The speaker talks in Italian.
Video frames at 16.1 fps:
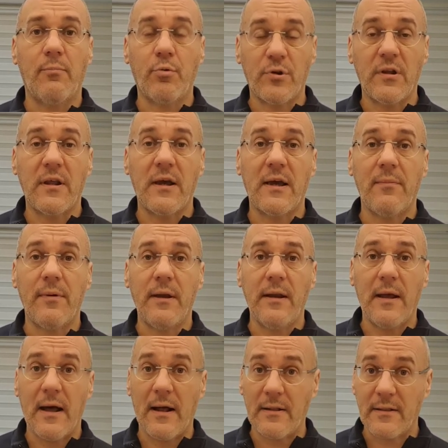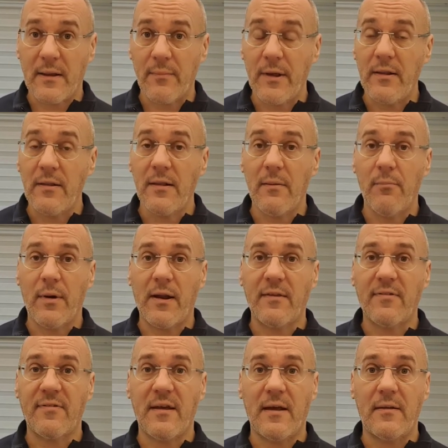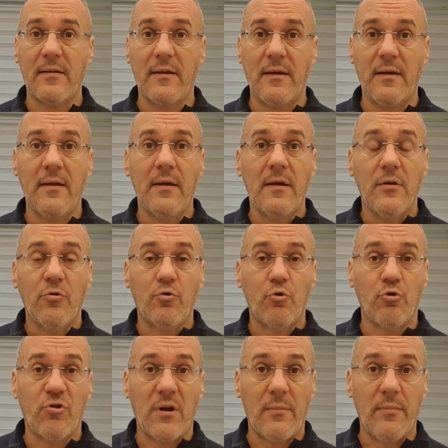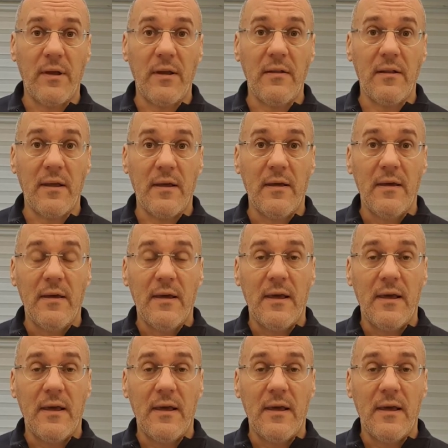potete capire altamente imbarazzante socialmente